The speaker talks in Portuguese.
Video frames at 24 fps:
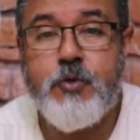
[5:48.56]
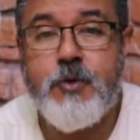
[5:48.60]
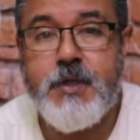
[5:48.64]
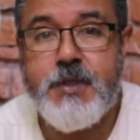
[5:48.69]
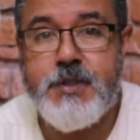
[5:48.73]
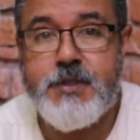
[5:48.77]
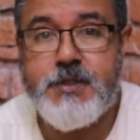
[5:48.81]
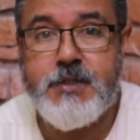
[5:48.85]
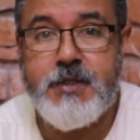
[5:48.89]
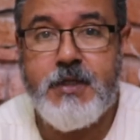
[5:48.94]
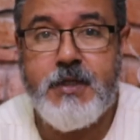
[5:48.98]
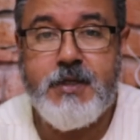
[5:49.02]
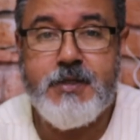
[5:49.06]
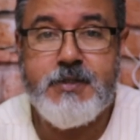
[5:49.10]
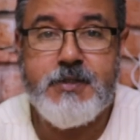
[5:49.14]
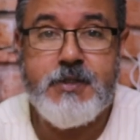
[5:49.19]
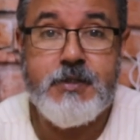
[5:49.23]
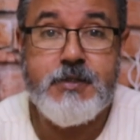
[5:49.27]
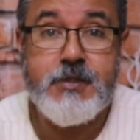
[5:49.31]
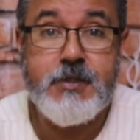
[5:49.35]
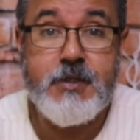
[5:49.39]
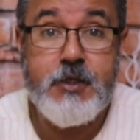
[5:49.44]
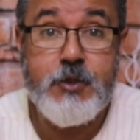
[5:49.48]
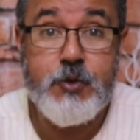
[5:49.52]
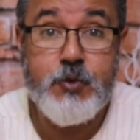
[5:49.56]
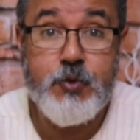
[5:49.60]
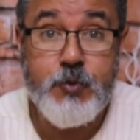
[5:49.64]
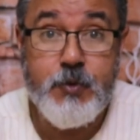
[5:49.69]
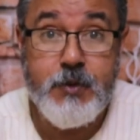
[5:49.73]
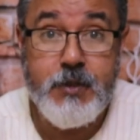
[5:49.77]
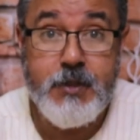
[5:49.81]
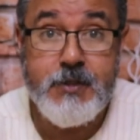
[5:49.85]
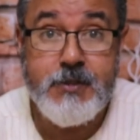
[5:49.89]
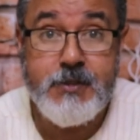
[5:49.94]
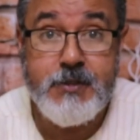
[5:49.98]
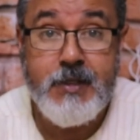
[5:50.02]
conhecer as
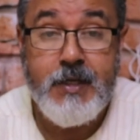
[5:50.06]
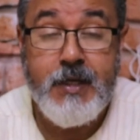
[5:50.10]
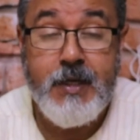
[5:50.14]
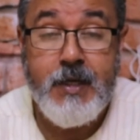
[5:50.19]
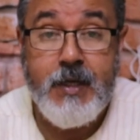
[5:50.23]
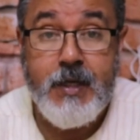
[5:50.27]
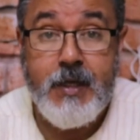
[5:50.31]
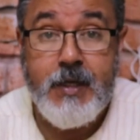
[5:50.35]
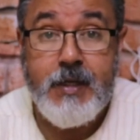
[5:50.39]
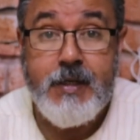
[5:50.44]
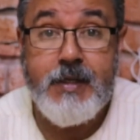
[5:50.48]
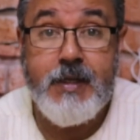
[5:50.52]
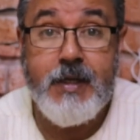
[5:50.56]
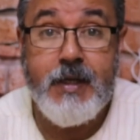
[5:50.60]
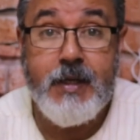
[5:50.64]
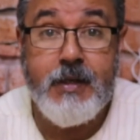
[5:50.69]
Escrituras. E